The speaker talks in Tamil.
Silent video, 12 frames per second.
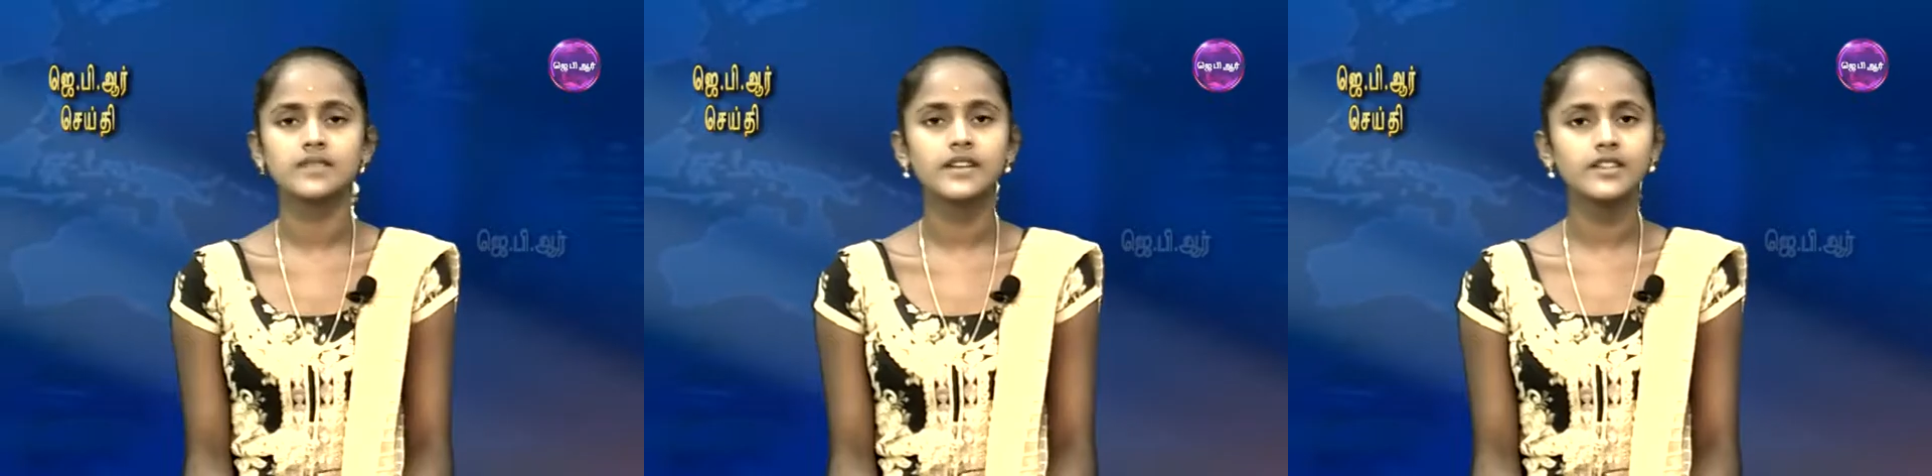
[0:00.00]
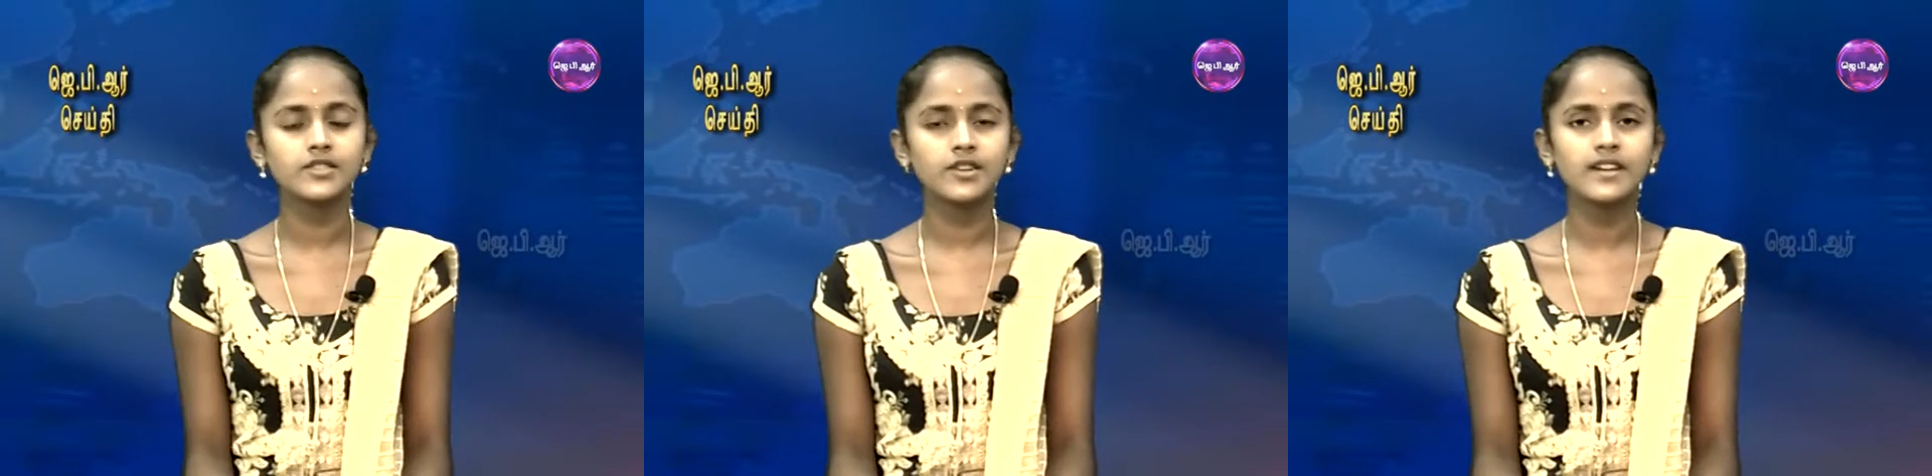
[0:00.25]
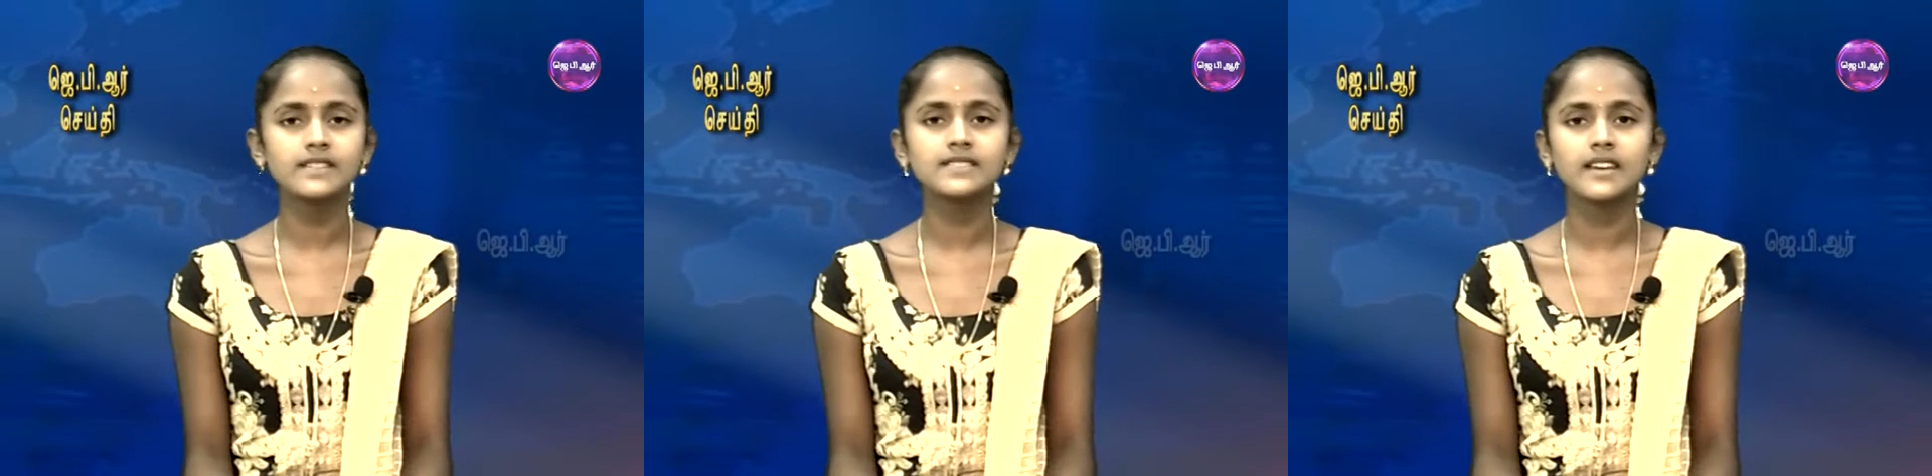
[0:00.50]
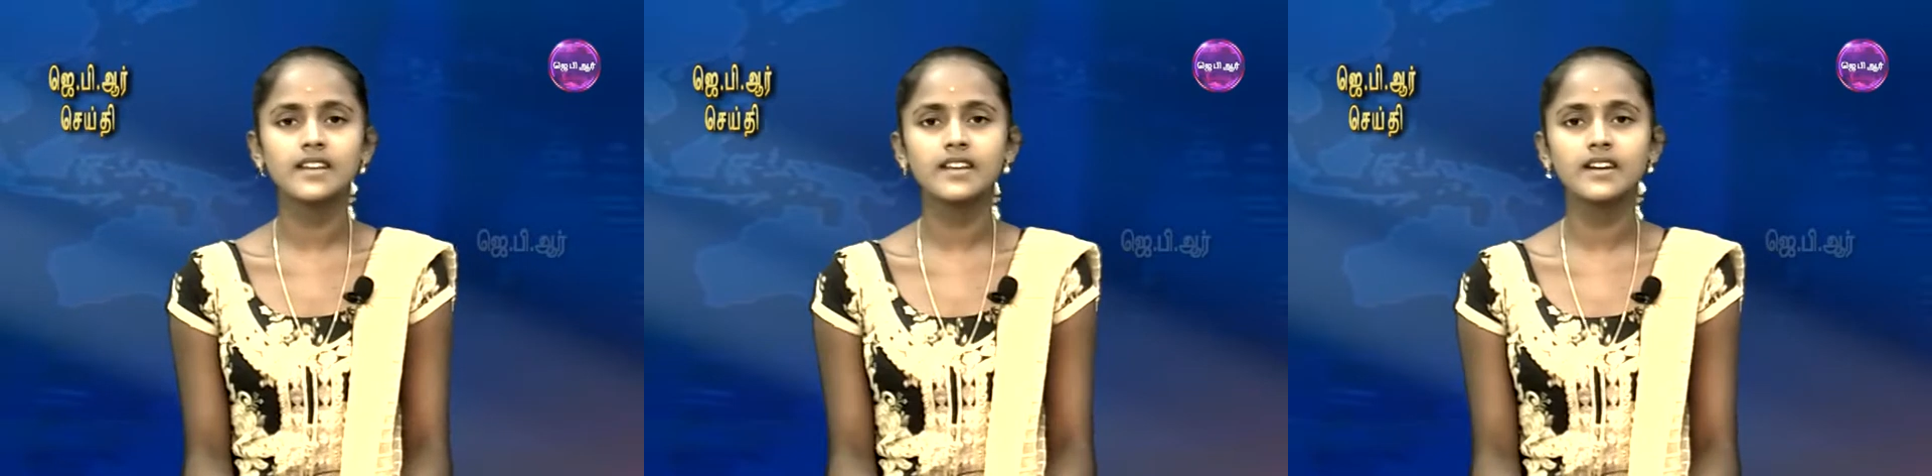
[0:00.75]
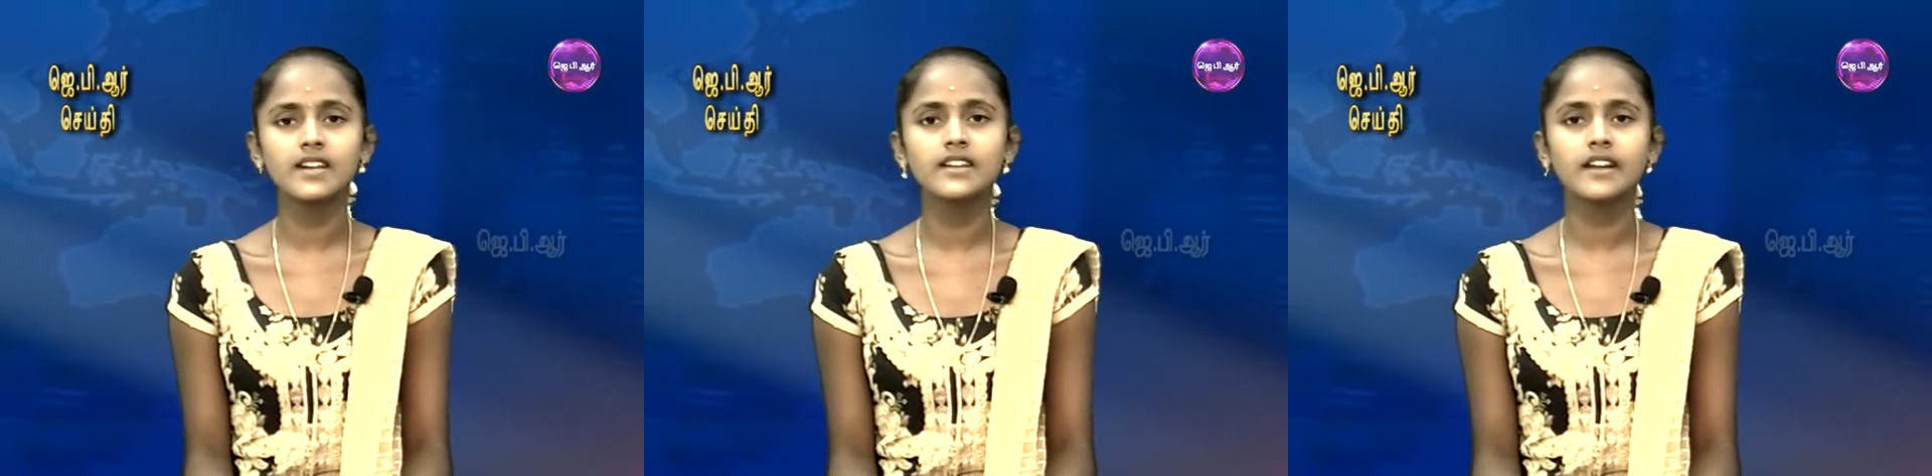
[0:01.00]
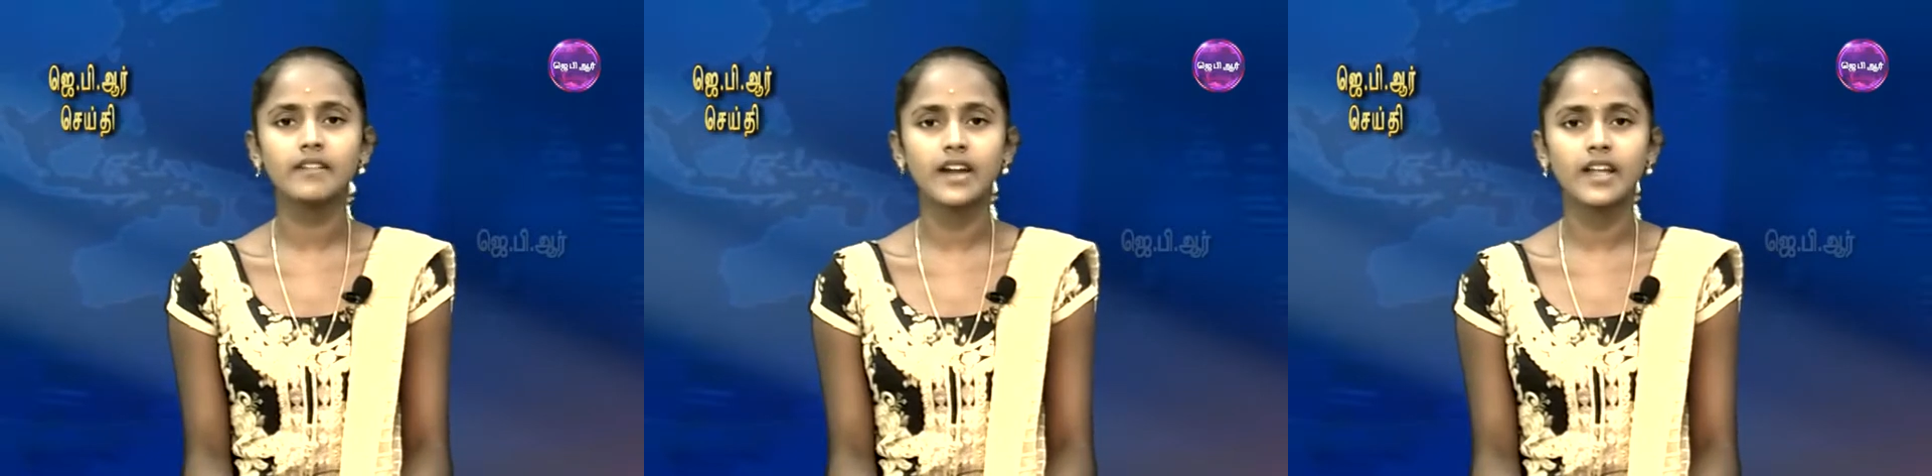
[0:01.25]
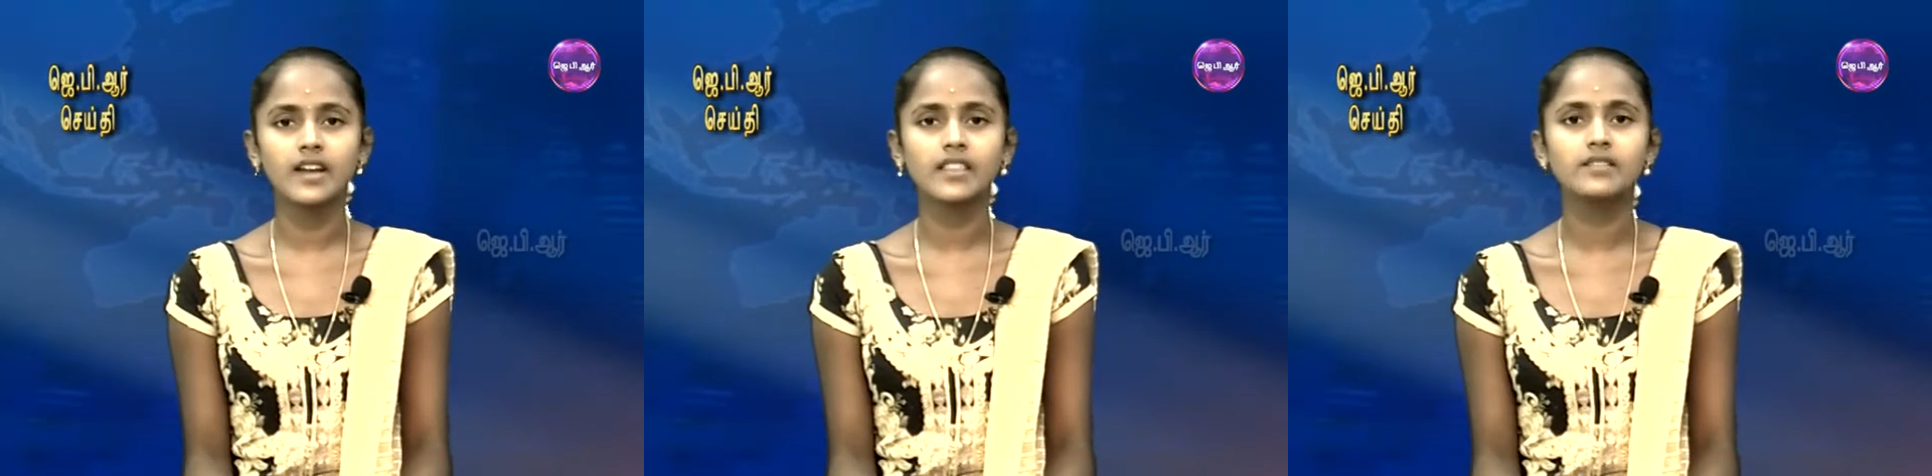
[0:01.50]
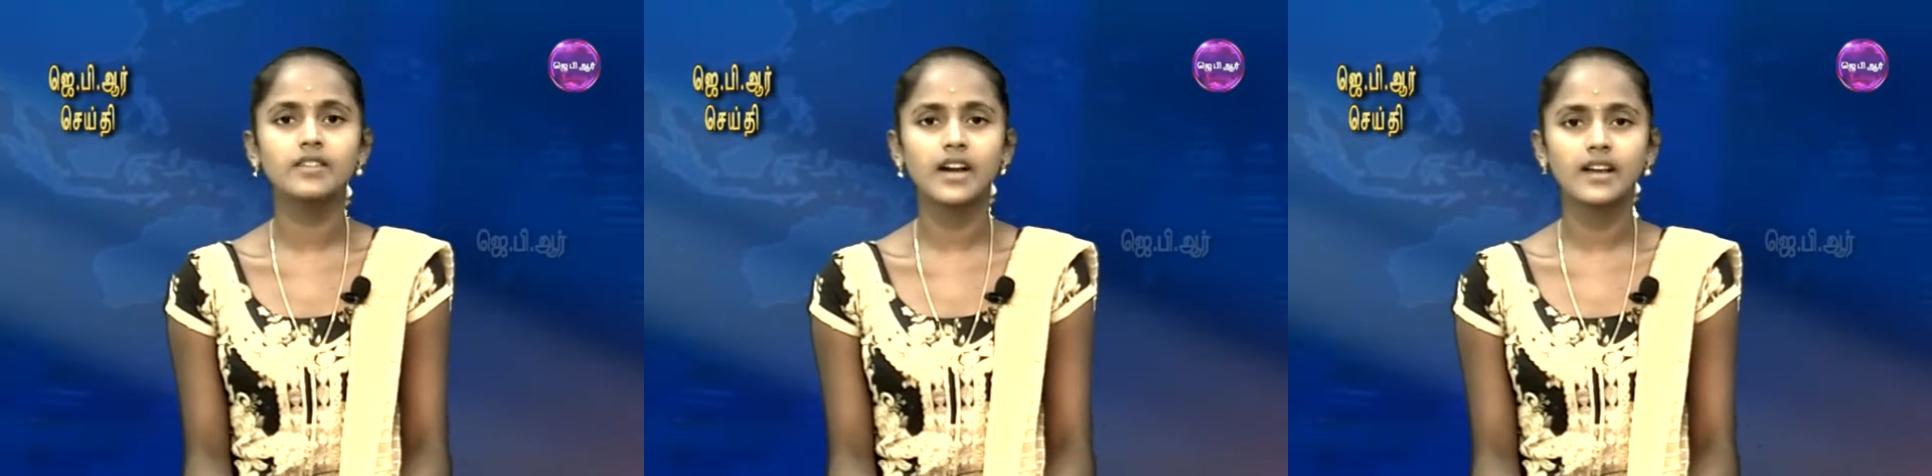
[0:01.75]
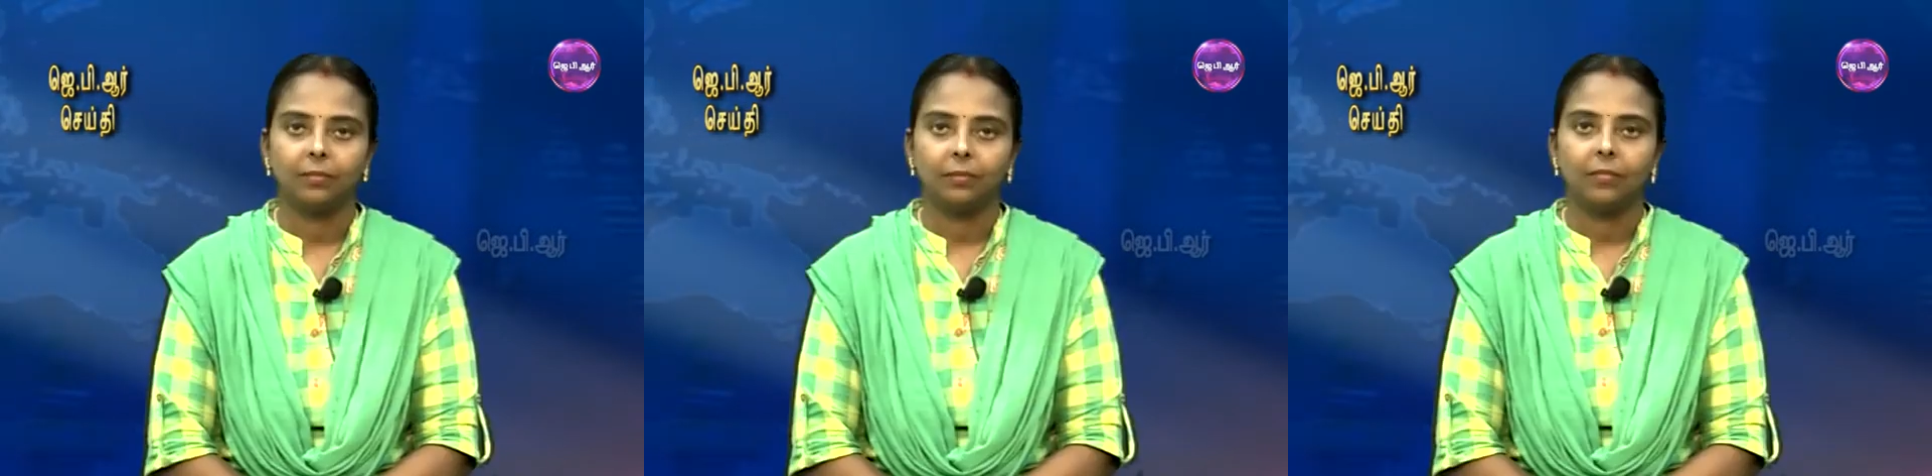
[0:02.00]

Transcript: இத்துடன் செய்திகள் நிறைவடைகிறது வணக்கம்